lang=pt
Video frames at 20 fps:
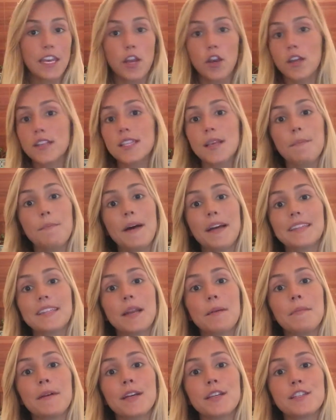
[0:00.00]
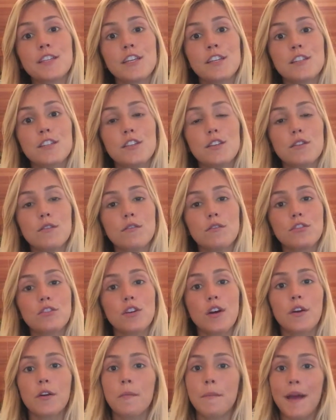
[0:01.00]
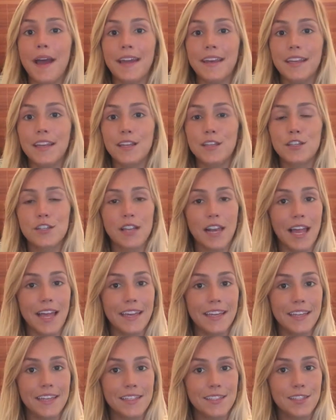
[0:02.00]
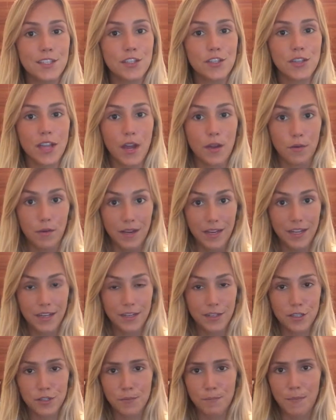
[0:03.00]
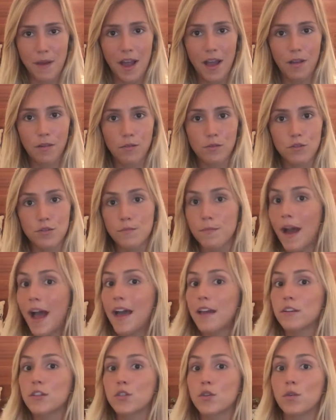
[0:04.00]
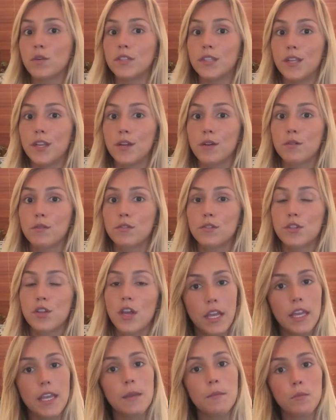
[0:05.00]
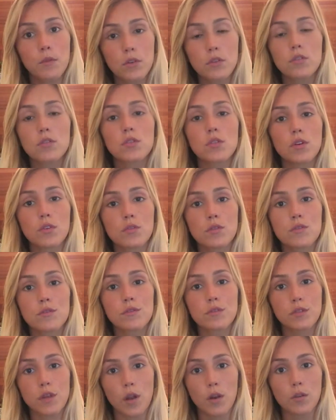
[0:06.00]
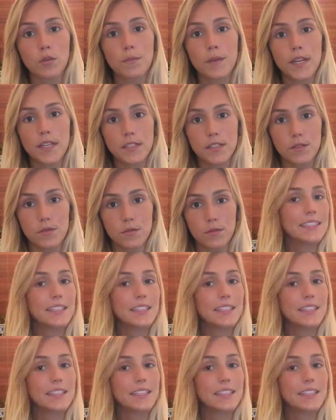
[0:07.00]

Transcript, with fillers: Na nossa pátria mãe gentil choram Marias, Clarices, Carolinas, Paulos, Mários, Rodrigos, e muitos outros no solo do Brasil.